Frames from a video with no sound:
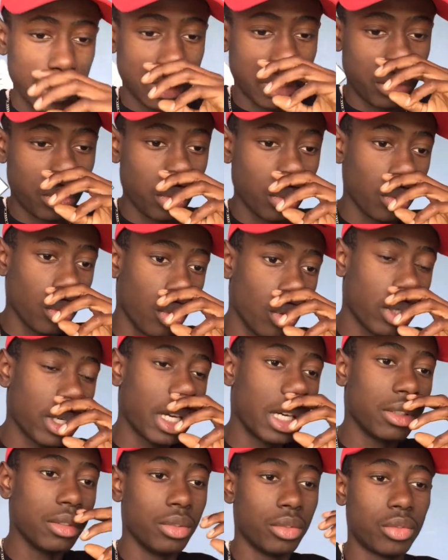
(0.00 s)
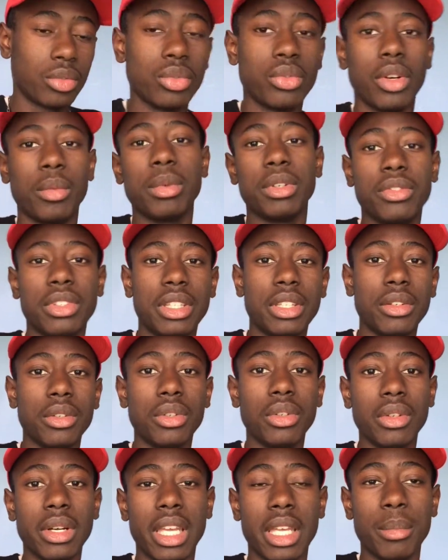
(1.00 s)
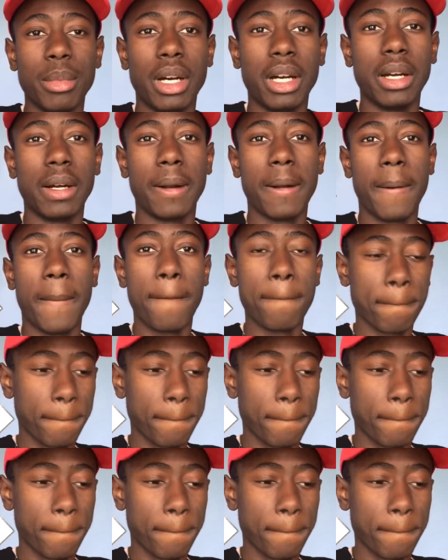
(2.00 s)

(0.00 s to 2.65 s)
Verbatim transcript: si tu regardes souvent mes vidéos, et eh ben